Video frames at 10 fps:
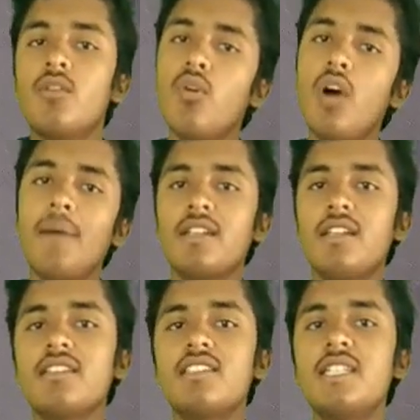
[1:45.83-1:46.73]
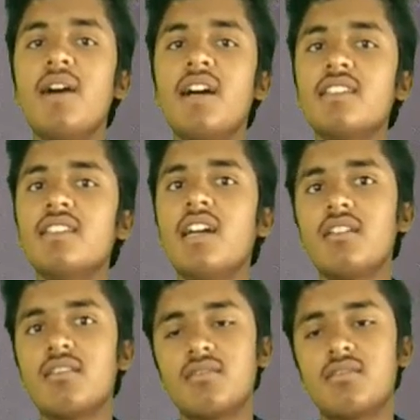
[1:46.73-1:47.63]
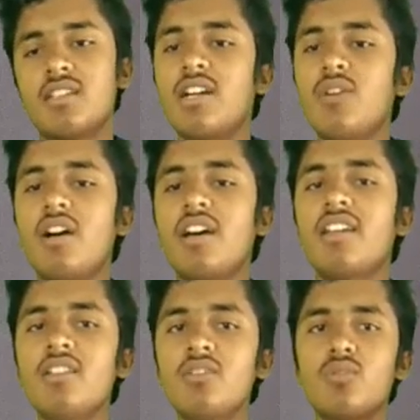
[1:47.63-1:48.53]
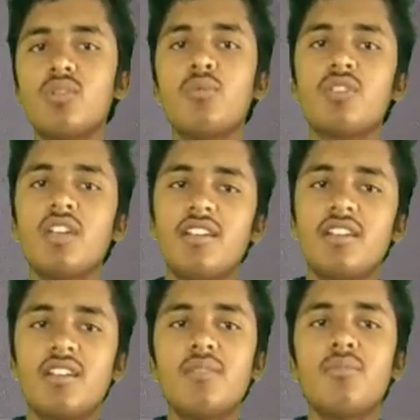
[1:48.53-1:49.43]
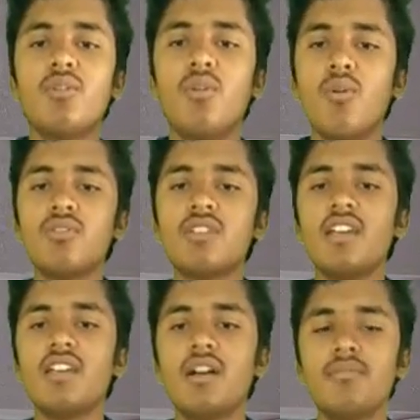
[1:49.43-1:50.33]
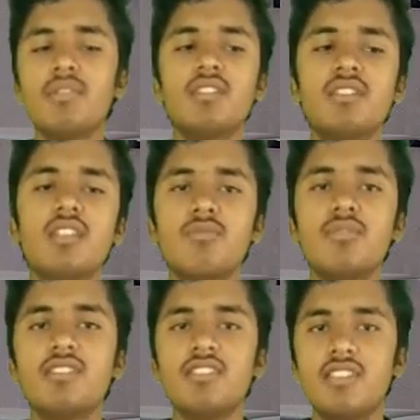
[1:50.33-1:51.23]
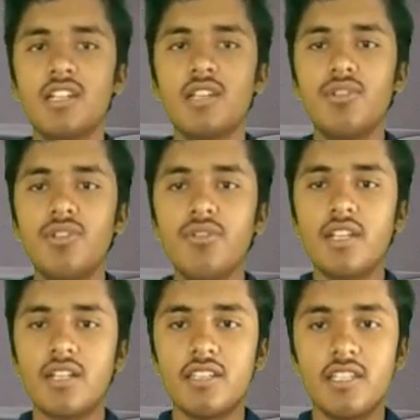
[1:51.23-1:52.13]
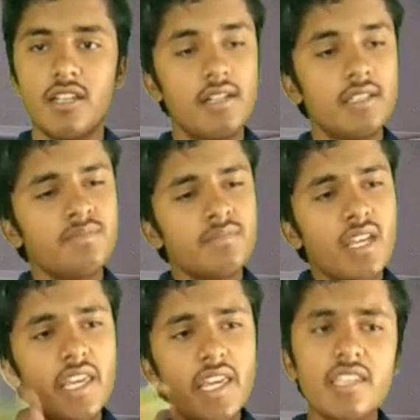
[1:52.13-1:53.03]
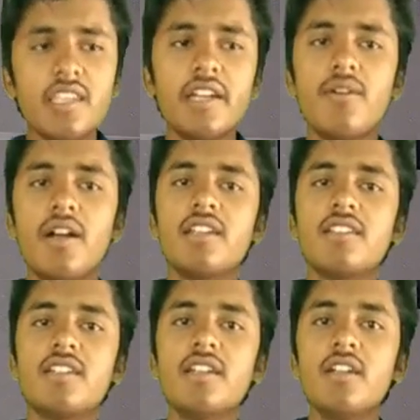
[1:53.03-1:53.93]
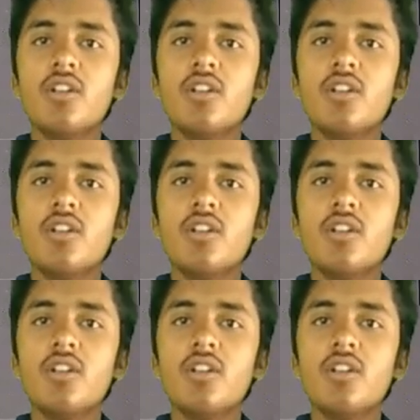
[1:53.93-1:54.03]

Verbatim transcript: वो आपके लिए अच्छी बात है यार थका हुआ आ रहे हैं तो थोड़ा बहुत यार इंटरटेनमेंट हो जाए हम भी दस बीस तीस सेकंड के वीडियो देख लेते हैं एक ही एडवांटेज है